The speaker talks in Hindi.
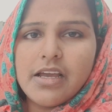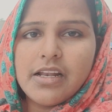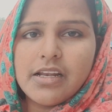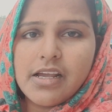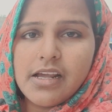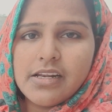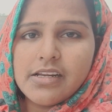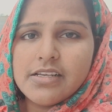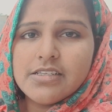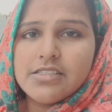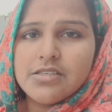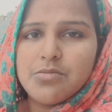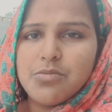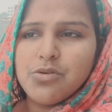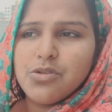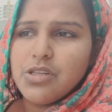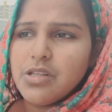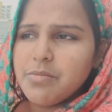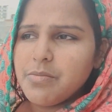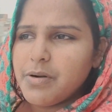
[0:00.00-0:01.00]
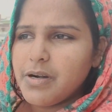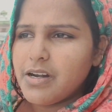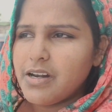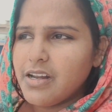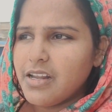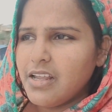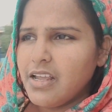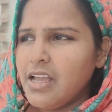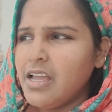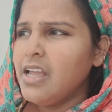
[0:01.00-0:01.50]
हल्की हल्की सी बूंदें पड़
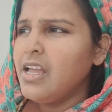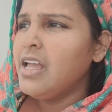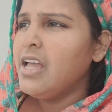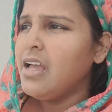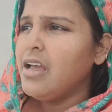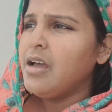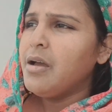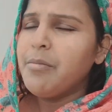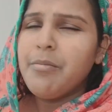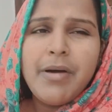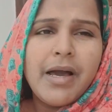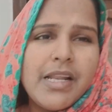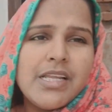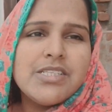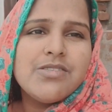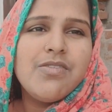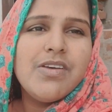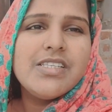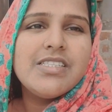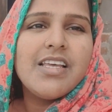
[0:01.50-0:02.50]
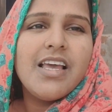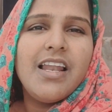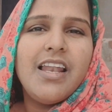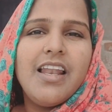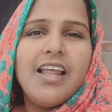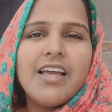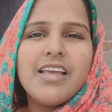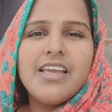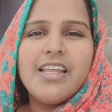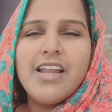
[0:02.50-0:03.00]
रही है बारिश वैसे अल्लाह